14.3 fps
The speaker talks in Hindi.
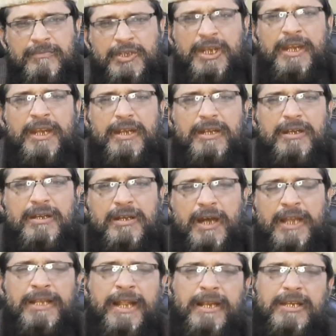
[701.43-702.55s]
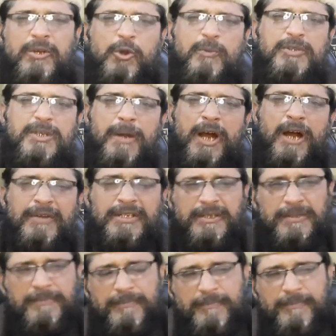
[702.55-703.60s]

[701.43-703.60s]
ये अल्लाह के हुक्म से बगावत